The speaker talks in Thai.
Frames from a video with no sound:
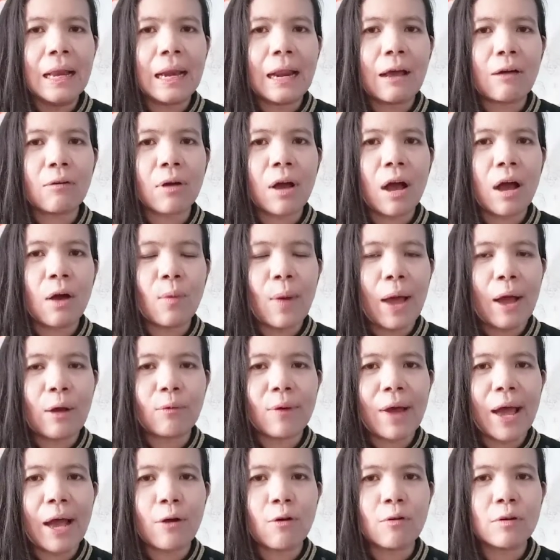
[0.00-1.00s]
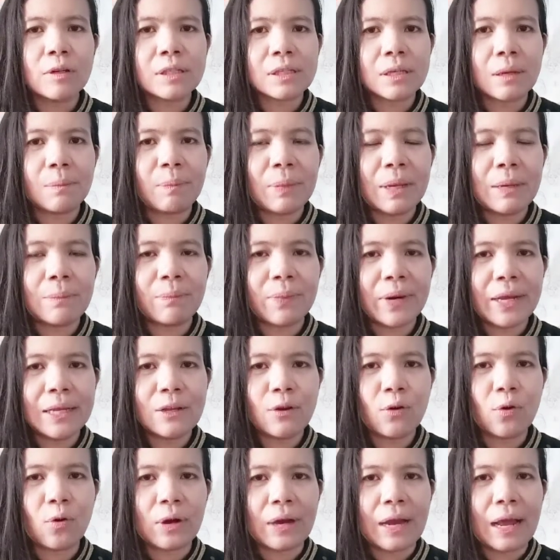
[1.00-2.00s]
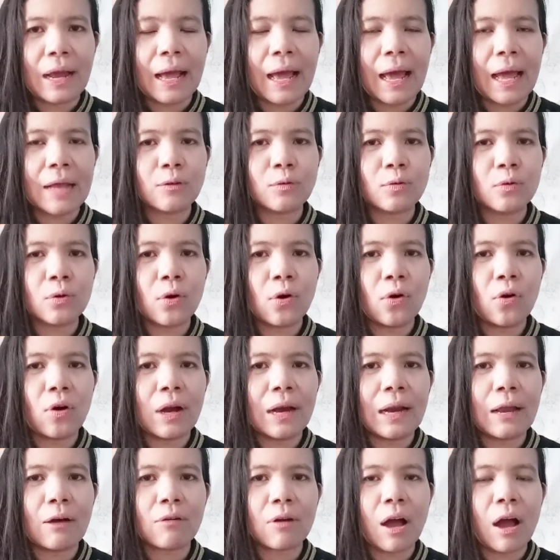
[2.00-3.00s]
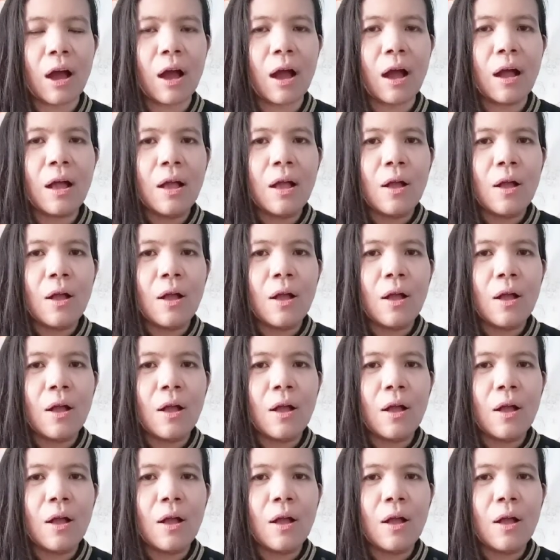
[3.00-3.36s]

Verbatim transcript: แล้วก็หวังว่าคงจะจะเป็นประโยชน์นะคะทุกคนแล้วก็